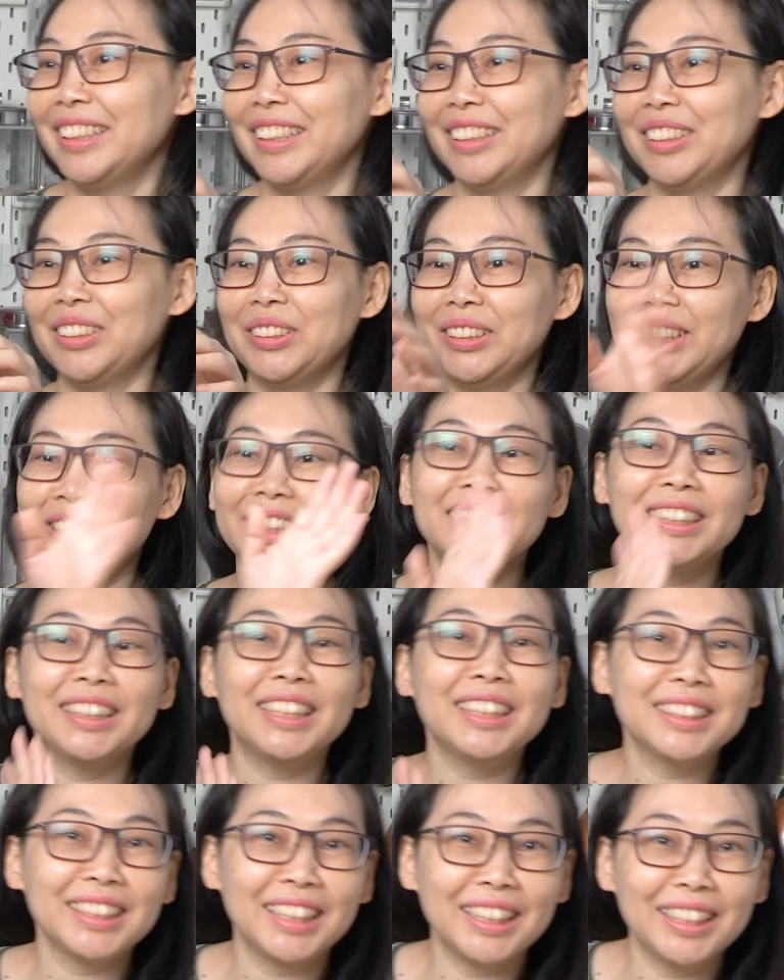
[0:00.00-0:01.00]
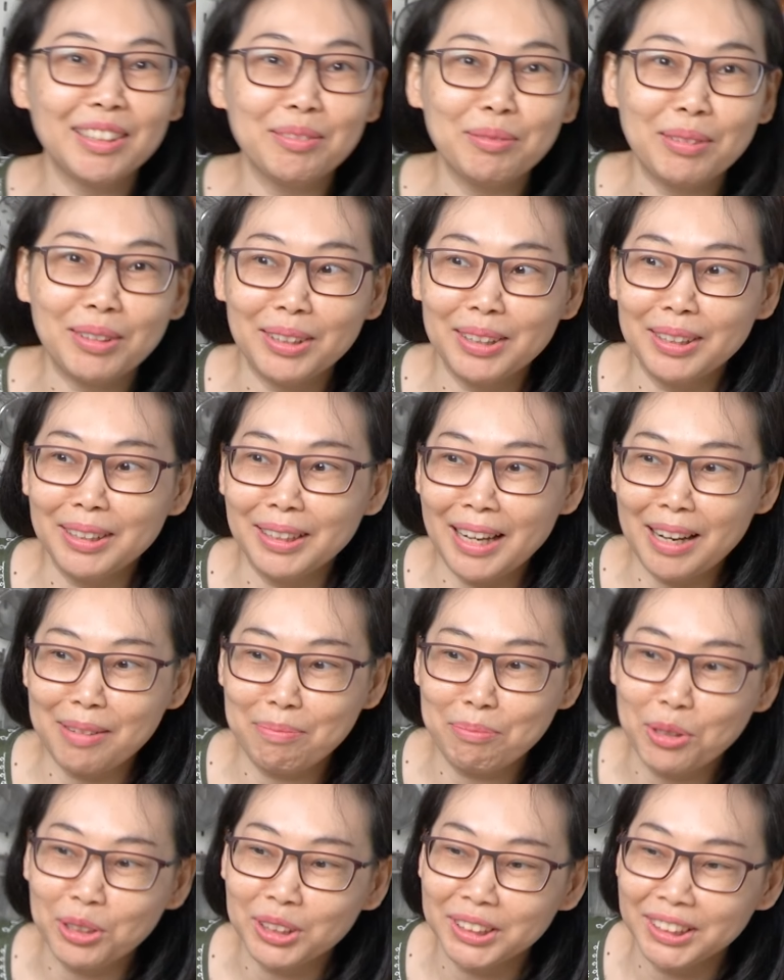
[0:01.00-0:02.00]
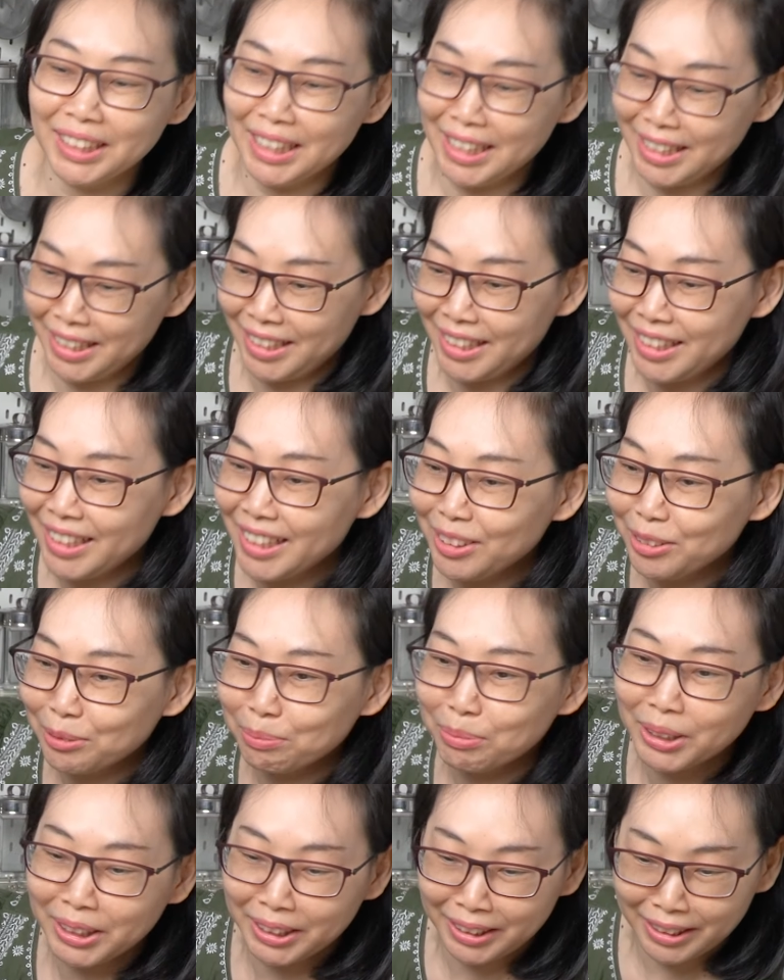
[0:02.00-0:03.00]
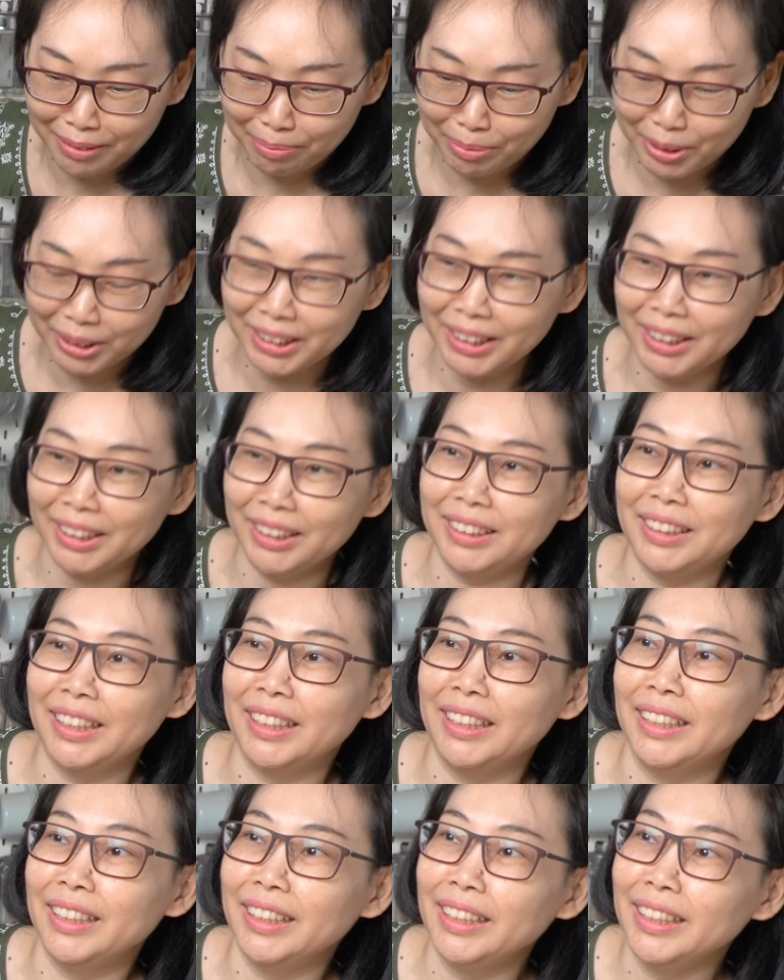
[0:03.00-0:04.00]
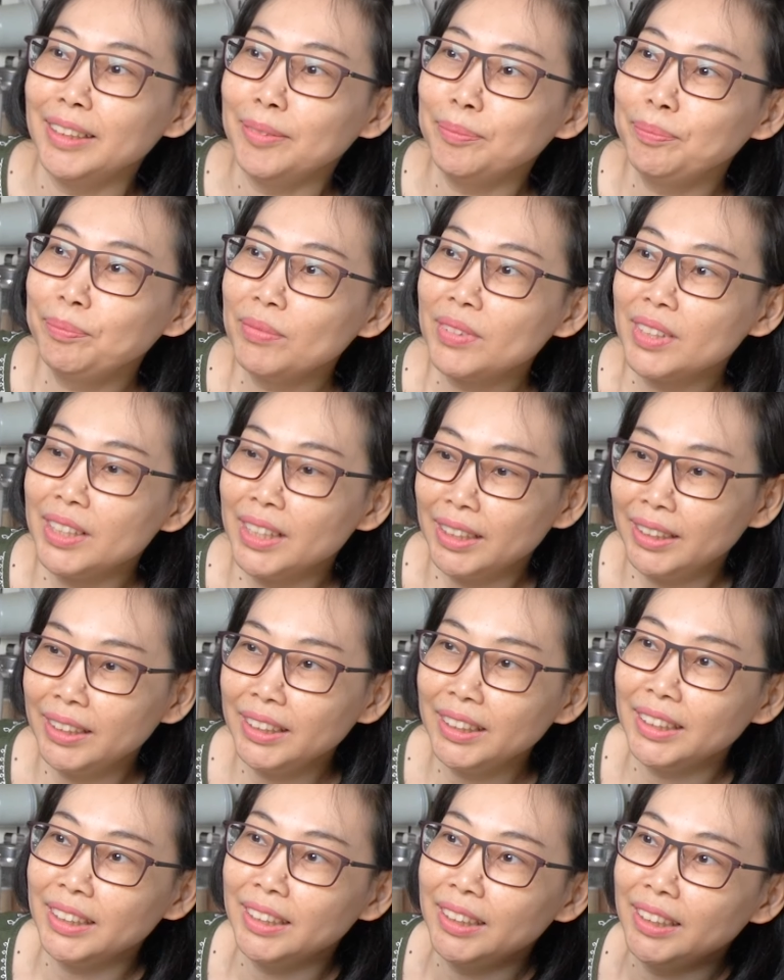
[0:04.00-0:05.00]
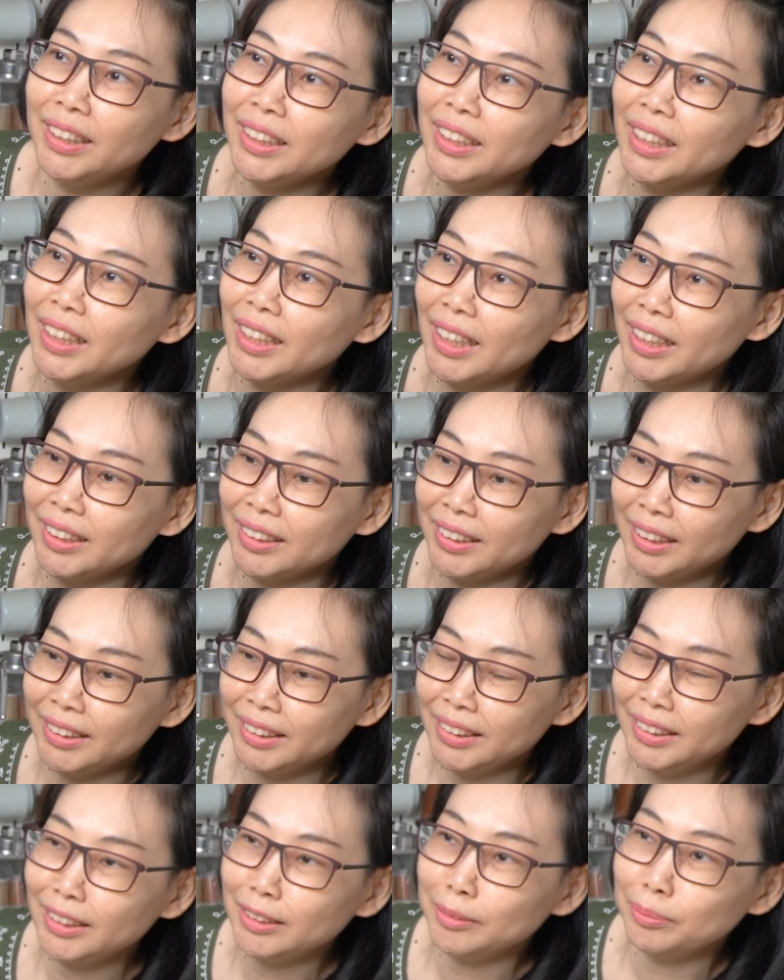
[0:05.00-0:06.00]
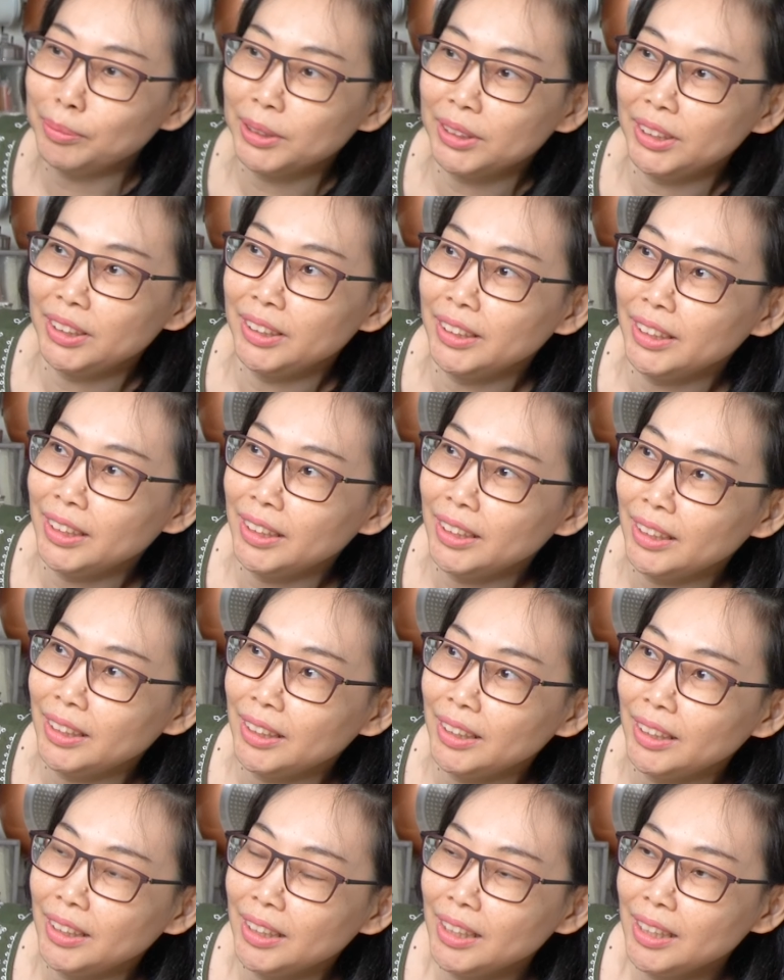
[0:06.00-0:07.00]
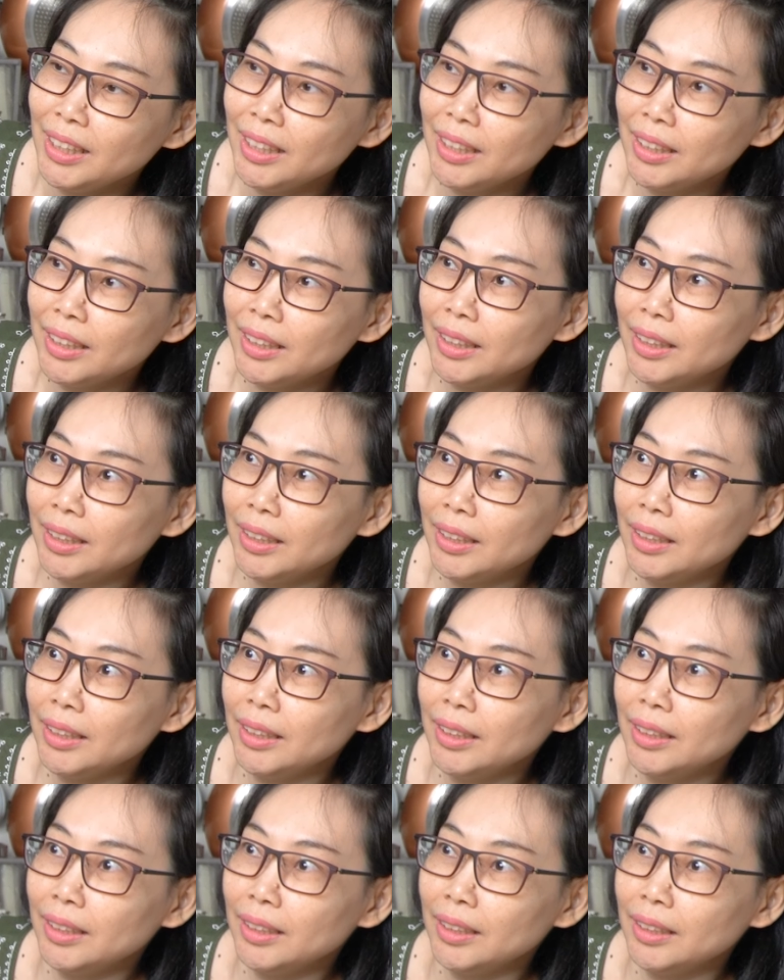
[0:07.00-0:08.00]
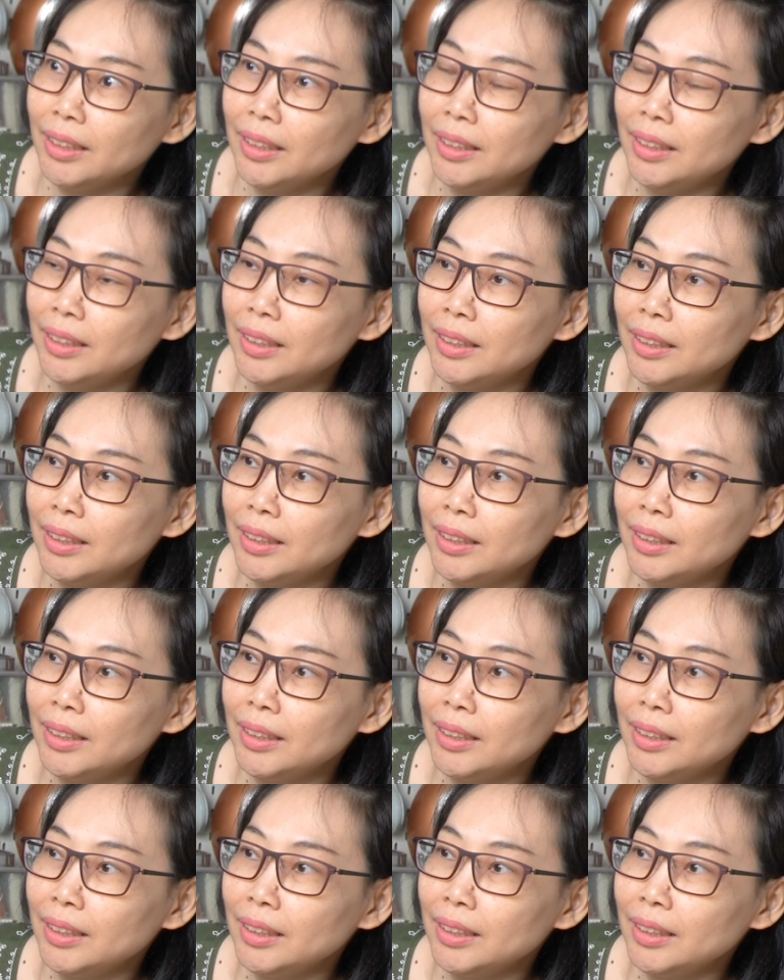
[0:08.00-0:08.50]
Gitu. Nih kita sekarang uh, unboxing aja ya supaya nggak bertele-tele. Jadi ini yang atas ini sepertinya uh,